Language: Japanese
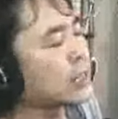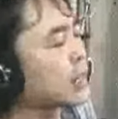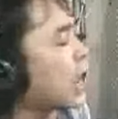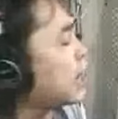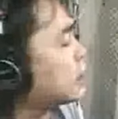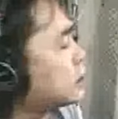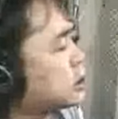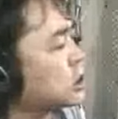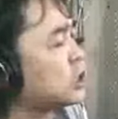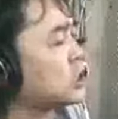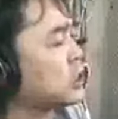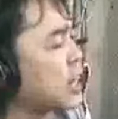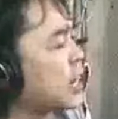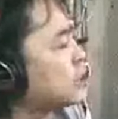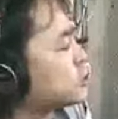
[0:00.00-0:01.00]

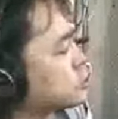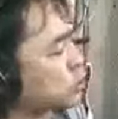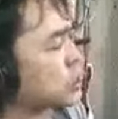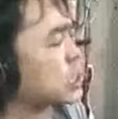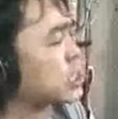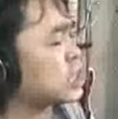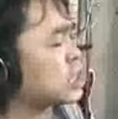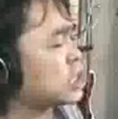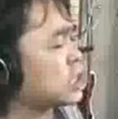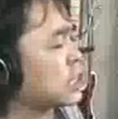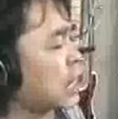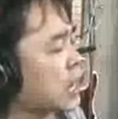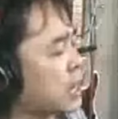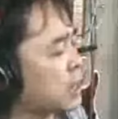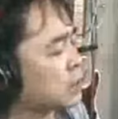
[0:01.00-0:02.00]
99大水
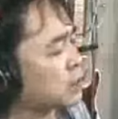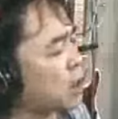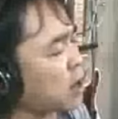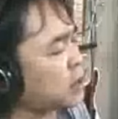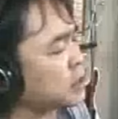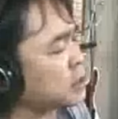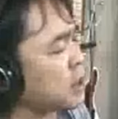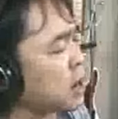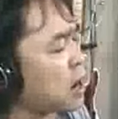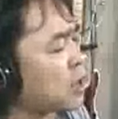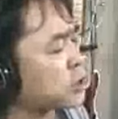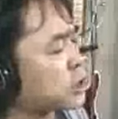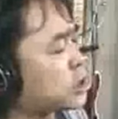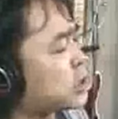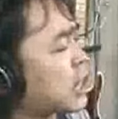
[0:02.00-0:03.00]
恋
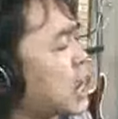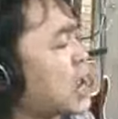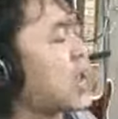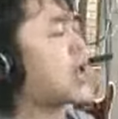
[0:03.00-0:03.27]
をした、